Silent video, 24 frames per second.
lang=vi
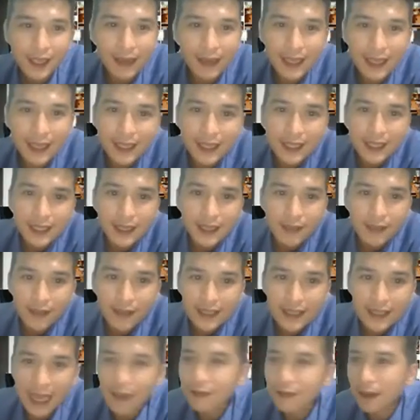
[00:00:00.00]
Đúng không?
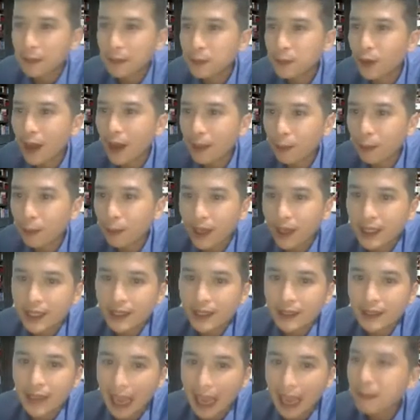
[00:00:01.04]
Và sản phẩm của Amway
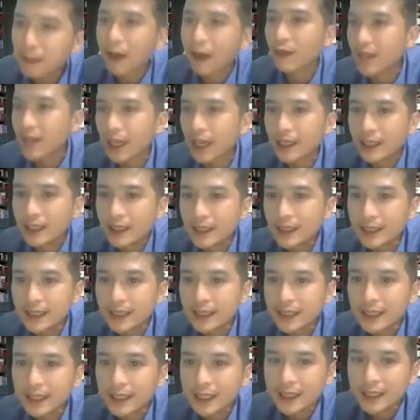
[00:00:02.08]
thì đảm bảo chất lượng,
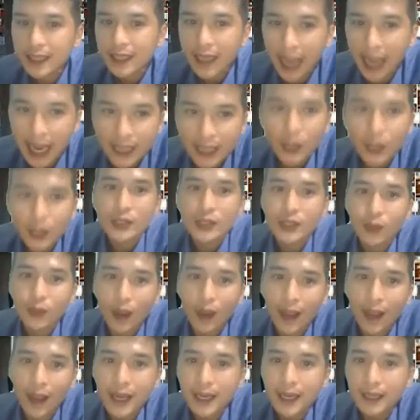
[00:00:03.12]
an toàn sức
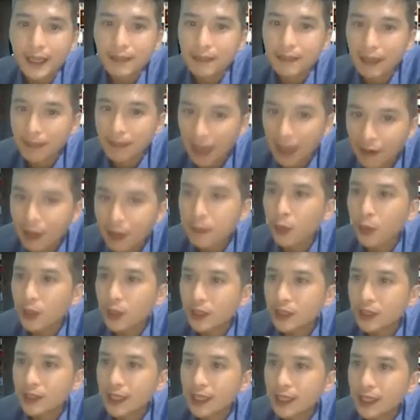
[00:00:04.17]
khỏe và bảo vệ
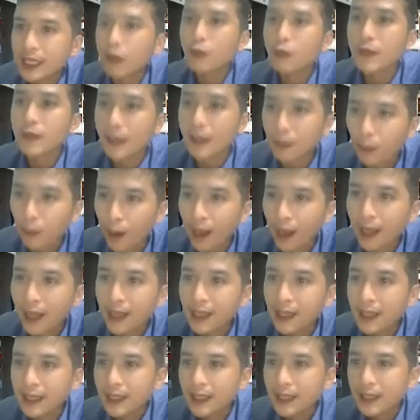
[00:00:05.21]
môi trường đã sáu mươi năm qua.
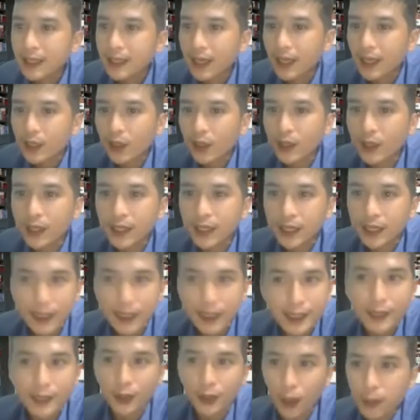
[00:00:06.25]
À, cho nên là
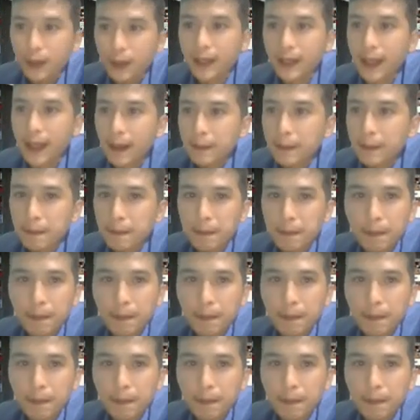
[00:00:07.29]
rất là tốt cả nhà.